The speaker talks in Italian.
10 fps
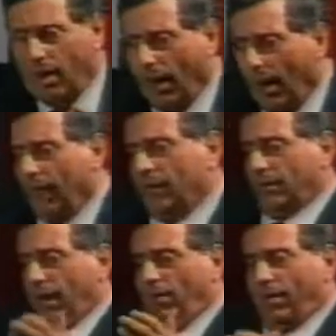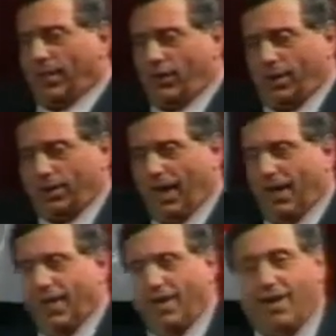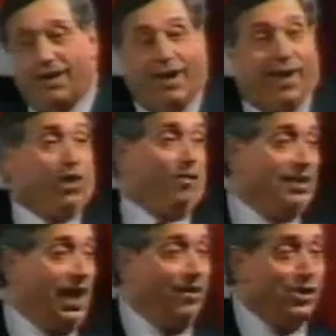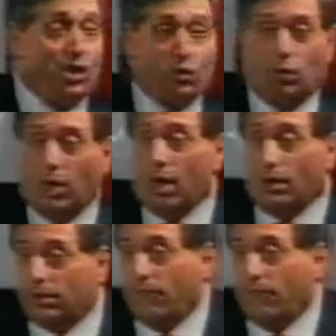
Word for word: entra in questa città e dove entrava Gesù si